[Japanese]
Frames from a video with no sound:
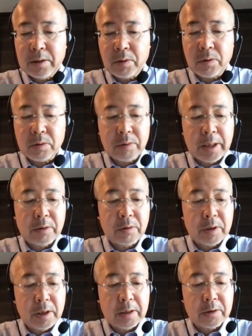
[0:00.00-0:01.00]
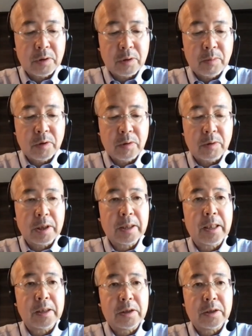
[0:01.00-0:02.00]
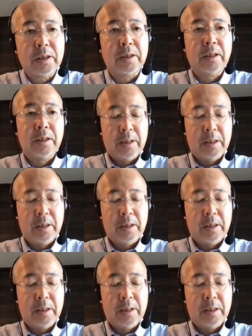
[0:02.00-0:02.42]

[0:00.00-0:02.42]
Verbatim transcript: の国連の理念そのものを理解し、